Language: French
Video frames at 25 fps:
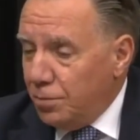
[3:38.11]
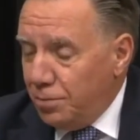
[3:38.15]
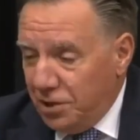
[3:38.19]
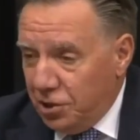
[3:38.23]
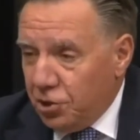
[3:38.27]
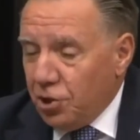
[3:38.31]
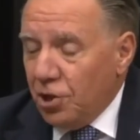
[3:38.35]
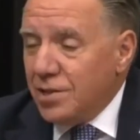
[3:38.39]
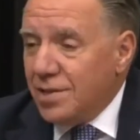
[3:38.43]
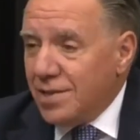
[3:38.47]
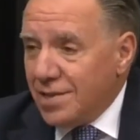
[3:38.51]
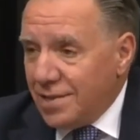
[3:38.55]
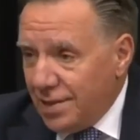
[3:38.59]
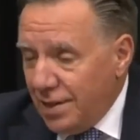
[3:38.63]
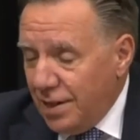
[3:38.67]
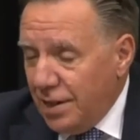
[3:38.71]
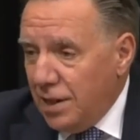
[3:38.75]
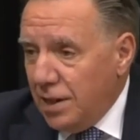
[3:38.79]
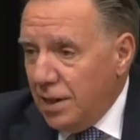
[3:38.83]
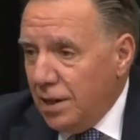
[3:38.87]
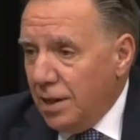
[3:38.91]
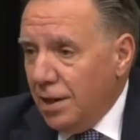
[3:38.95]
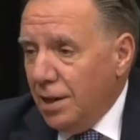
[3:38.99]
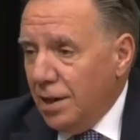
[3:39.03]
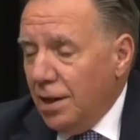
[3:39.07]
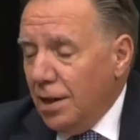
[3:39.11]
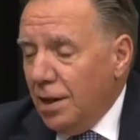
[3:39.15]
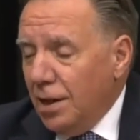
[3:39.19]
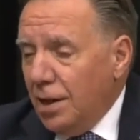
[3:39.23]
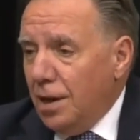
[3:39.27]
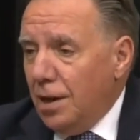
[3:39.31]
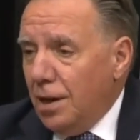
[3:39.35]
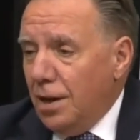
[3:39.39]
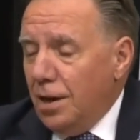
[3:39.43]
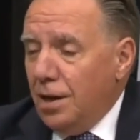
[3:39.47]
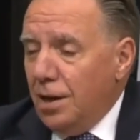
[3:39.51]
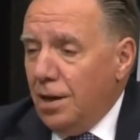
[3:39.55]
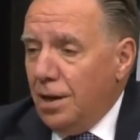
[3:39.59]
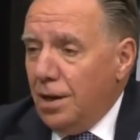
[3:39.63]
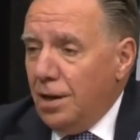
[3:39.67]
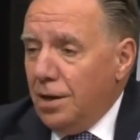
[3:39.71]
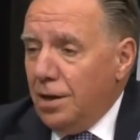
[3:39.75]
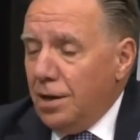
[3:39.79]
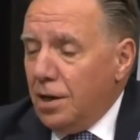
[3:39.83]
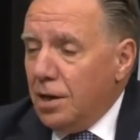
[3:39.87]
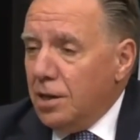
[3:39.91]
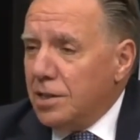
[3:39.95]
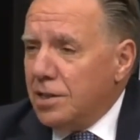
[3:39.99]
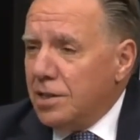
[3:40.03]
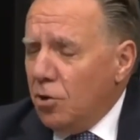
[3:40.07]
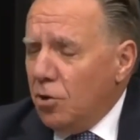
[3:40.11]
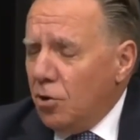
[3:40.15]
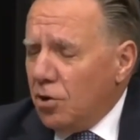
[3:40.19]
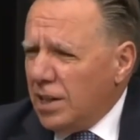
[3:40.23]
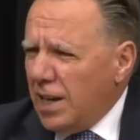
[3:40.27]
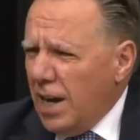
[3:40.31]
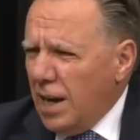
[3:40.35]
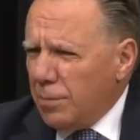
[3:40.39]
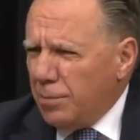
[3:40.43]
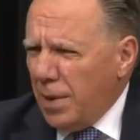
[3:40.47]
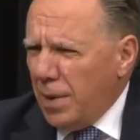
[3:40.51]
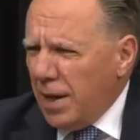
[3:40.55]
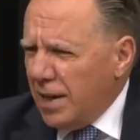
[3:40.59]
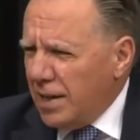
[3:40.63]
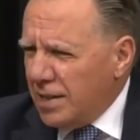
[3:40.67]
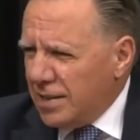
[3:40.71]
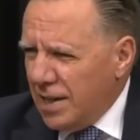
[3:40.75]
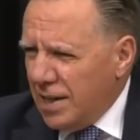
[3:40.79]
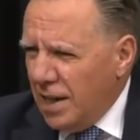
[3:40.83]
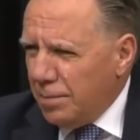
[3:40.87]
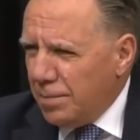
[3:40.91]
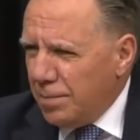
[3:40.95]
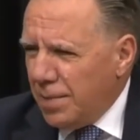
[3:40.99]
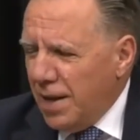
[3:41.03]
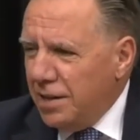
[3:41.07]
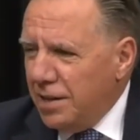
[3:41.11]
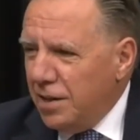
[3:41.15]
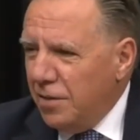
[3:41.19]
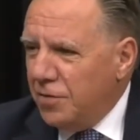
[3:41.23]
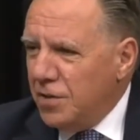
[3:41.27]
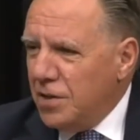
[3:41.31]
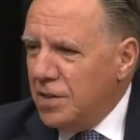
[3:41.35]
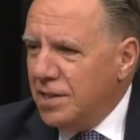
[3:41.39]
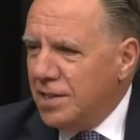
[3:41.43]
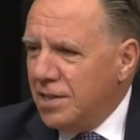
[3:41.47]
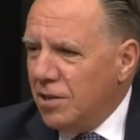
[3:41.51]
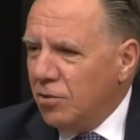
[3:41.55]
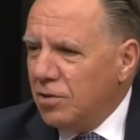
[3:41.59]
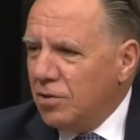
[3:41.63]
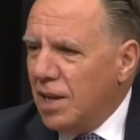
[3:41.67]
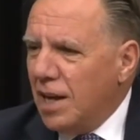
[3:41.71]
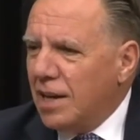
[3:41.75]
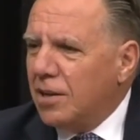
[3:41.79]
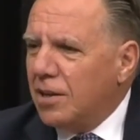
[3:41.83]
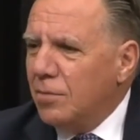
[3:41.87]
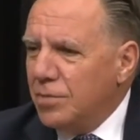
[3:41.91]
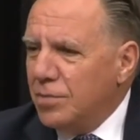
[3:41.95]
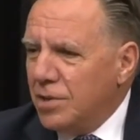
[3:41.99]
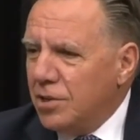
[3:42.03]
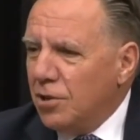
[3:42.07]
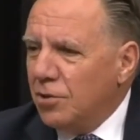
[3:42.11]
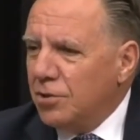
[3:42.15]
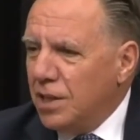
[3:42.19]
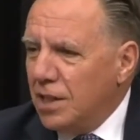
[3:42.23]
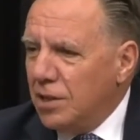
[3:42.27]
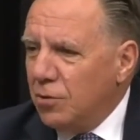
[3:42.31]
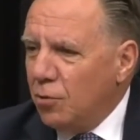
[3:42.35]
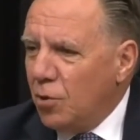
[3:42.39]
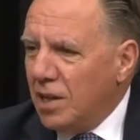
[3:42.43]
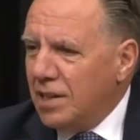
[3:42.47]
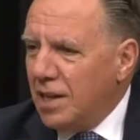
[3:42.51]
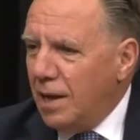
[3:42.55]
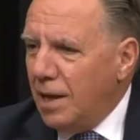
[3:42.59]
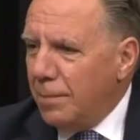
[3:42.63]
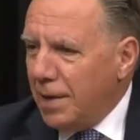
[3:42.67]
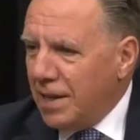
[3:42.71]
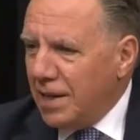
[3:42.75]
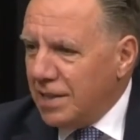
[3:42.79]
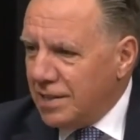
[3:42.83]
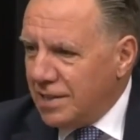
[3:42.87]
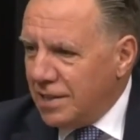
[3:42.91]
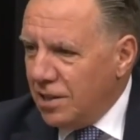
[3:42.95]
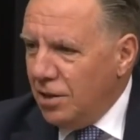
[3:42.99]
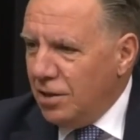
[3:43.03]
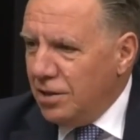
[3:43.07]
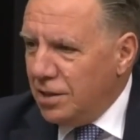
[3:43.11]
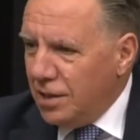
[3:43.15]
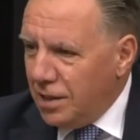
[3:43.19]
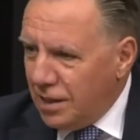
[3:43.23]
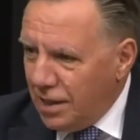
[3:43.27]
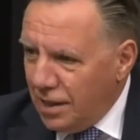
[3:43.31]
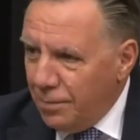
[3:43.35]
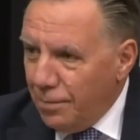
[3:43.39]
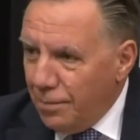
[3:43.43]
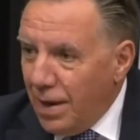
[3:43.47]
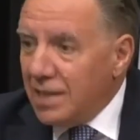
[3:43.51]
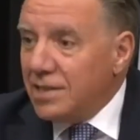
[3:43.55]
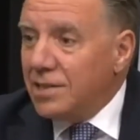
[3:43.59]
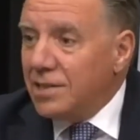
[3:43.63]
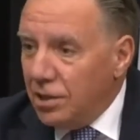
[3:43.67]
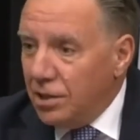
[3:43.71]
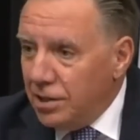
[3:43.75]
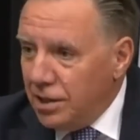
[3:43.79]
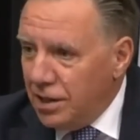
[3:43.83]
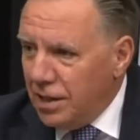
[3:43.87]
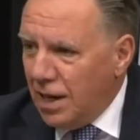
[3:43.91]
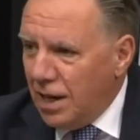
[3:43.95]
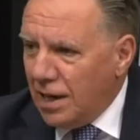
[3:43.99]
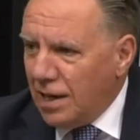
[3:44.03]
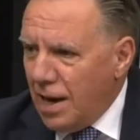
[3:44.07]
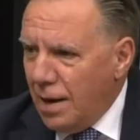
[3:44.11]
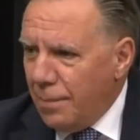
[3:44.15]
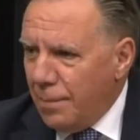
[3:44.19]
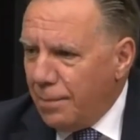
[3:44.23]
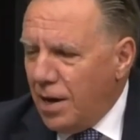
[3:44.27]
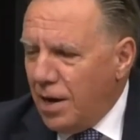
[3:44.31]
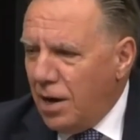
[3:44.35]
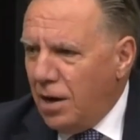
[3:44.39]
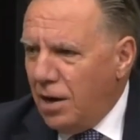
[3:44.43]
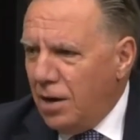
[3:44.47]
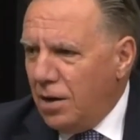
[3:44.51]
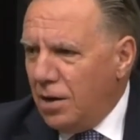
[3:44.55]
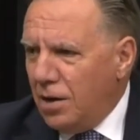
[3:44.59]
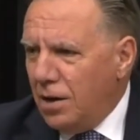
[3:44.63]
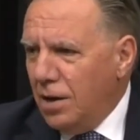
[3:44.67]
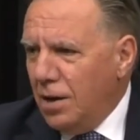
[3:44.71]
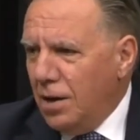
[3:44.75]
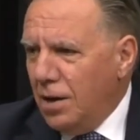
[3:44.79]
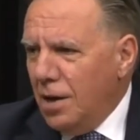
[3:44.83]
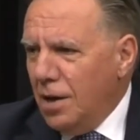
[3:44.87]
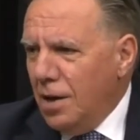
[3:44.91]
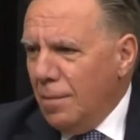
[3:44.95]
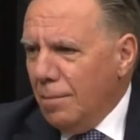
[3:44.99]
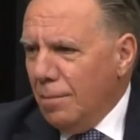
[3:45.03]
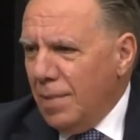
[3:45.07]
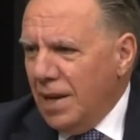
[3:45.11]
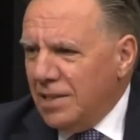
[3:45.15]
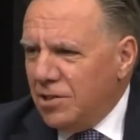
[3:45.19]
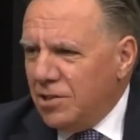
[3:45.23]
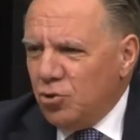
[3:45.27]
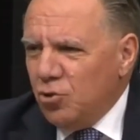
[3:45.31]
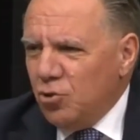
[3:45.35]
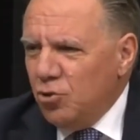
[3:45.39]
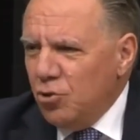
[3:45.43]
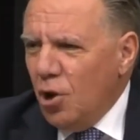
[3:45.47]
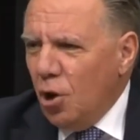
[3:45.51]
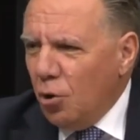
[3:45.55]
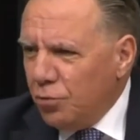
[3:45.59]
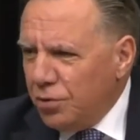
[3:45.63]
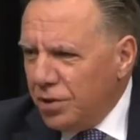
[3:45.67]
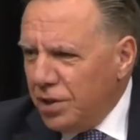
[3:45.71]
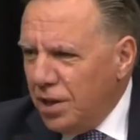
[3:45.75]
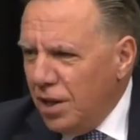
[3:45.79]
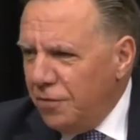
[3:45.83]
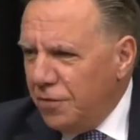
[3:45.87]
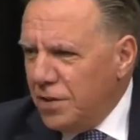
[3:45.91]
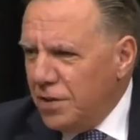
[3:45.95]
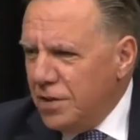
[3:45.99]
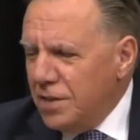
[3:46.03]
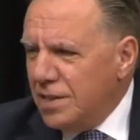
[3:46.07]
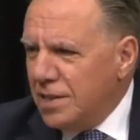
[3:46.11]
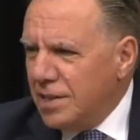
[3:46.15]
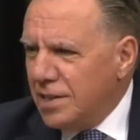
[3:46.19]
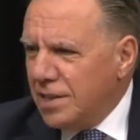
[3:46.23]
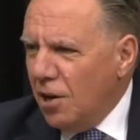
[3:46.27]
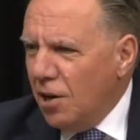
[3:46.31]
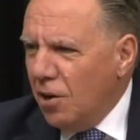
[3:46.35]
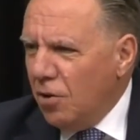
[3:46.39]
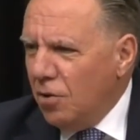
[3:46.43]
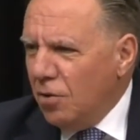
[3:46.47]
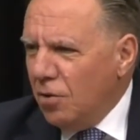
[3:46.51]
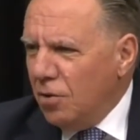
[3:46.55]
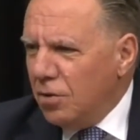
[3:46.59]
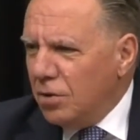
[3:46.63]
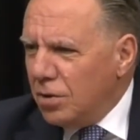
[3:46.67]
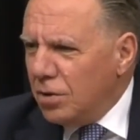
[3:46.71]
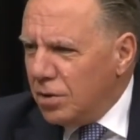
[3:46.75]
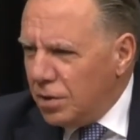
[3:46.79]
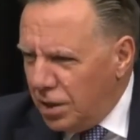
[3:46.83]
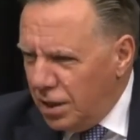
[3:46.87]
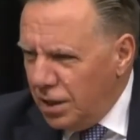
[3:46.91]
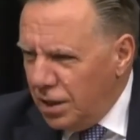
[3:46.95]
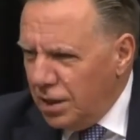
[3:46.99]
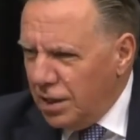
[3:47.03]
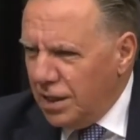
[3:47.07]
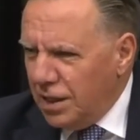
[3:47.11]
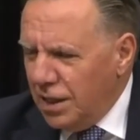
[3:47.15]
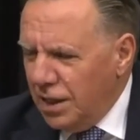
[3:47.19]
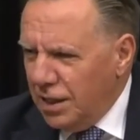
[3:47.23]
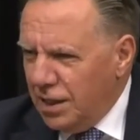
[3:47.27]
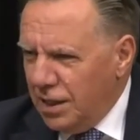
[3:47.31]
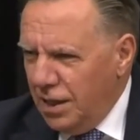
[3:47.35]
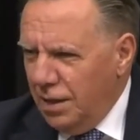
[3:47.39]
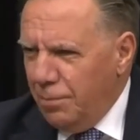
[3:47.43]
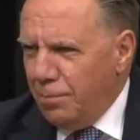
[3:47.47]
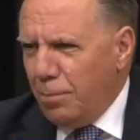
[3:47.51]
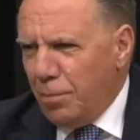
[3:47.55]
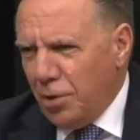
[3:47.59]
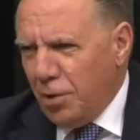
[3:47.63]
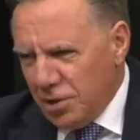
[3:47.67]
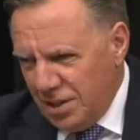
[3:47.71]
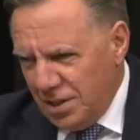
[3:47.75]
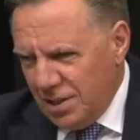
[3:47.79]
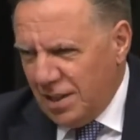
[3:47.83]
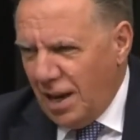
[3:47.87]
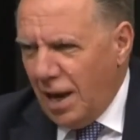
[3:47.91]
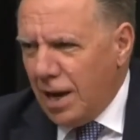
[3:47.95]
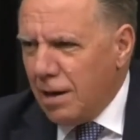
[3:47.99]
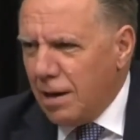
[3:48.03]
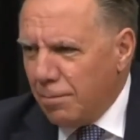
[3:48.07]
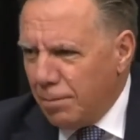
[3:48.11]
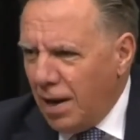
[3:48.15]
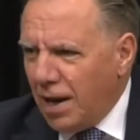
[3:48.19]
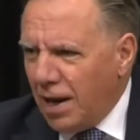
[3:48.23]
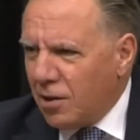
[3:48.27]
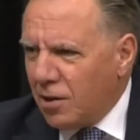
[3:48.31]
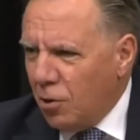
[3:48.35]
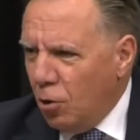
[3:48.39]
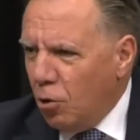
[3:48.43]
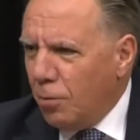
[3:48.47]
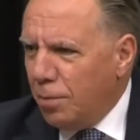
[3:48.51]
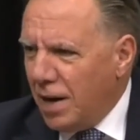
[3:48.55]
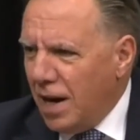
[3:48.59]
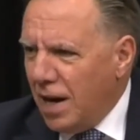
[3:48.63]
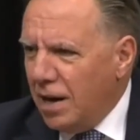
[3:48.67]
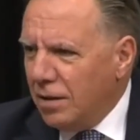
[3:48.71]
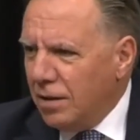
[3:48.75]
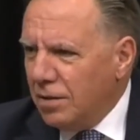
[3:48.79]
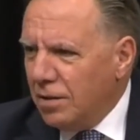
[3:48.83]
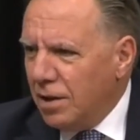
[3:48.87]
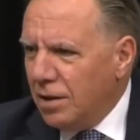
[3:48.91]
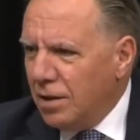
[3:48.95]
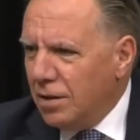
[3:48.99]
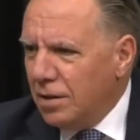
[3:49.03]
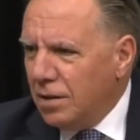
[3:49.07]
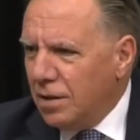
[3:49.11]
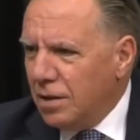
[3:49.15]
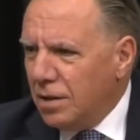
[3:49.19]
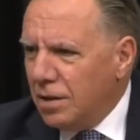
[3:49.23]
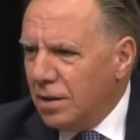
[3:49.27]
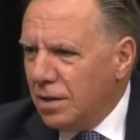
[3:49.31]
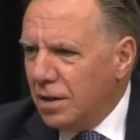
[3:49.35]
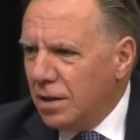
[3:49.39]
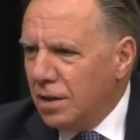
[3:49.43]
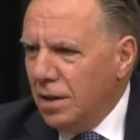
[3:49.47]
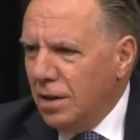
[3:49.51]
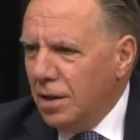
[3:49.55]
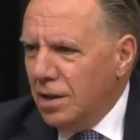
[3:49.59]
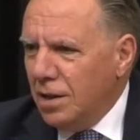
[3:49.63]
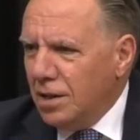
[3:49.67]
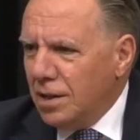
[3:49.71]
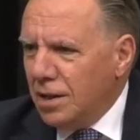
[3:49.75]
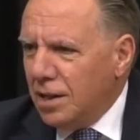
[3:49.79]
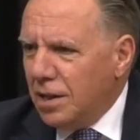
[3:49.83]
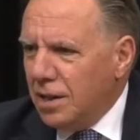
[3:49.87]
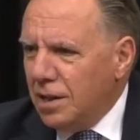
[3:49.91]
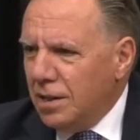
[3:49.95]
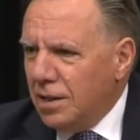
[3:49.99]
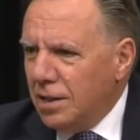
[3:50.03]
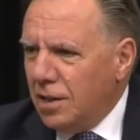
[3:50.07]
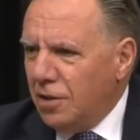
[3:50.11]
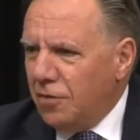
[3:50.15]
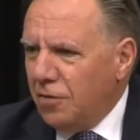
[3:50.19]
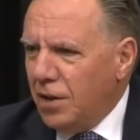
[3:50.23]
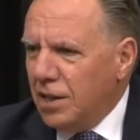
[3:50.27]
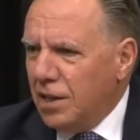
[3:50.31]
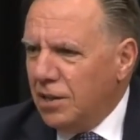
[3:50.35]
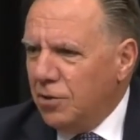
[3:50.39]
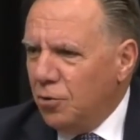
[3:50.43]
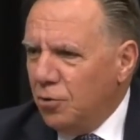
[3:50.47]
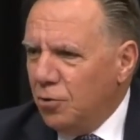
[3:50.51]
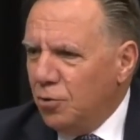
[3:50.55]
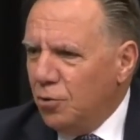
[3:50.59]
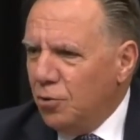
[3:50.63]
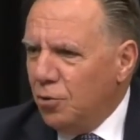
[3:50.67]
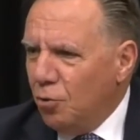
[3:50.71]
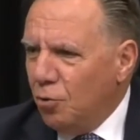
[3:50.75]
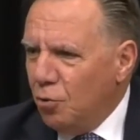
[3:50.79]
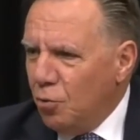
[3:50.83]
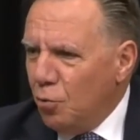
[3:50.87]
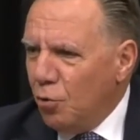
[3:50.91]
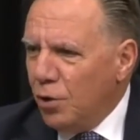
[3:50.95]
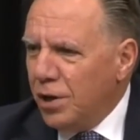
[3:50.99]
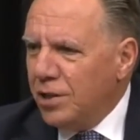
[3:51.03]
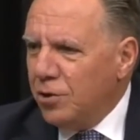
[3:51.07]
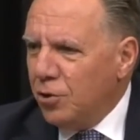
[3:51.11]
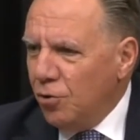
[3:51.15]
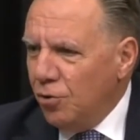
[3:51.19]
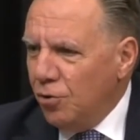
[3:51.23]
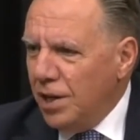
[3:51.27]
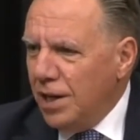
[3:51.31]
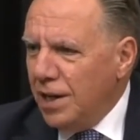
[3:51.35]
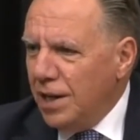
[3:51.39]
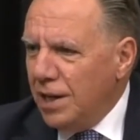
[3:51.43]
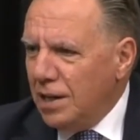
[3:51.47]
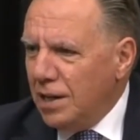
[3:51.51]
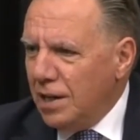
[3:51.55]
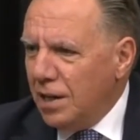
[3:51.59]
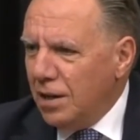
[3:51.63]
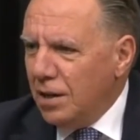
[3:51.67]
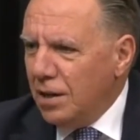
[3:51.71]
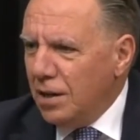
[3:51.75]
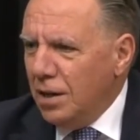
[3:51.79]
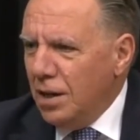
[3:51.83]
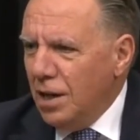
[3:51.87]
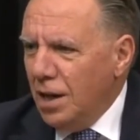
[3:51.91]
Puis je sais, euh, si on regarde par exemple la définition de la Commission des droits de la personne, qui est mentionnée dans le rapport, ben, c'est une autre définition qui n'est pas simple à comprendre, qui, fait deux, au moins deux lignes.